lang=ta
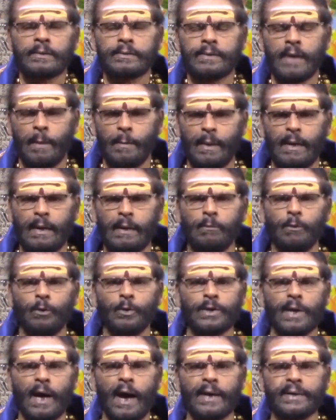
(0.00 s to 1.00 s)
தமிழ்
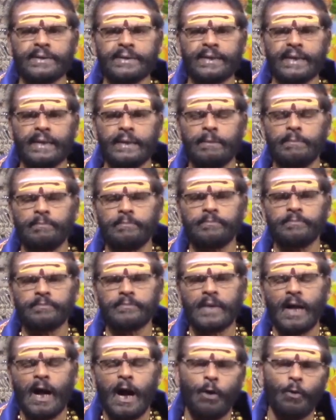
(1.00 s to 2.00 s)
மூதாட்டி
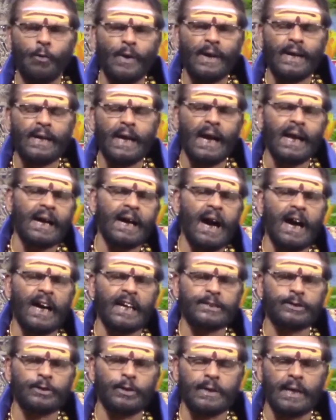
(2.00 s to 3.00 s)
அவை அழகாக
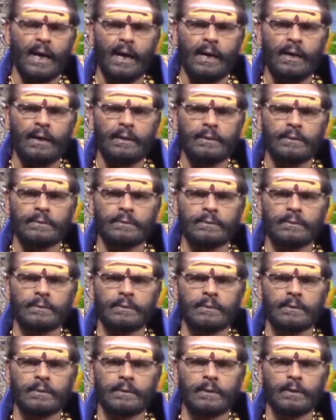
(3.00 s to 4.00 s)
சொன்னால்
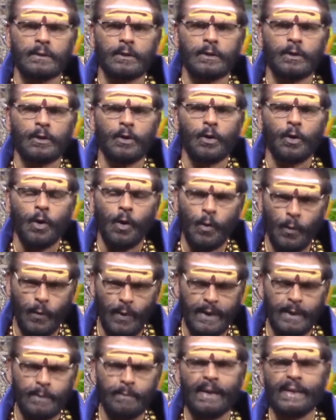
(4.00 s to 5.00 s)

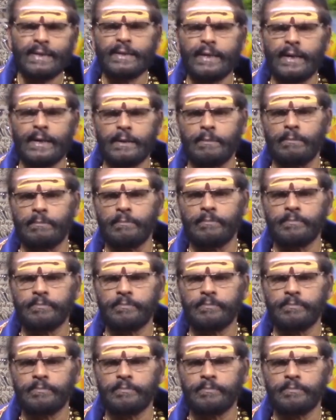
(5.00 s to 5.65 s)
ஒவ்வொரு மனிதனும்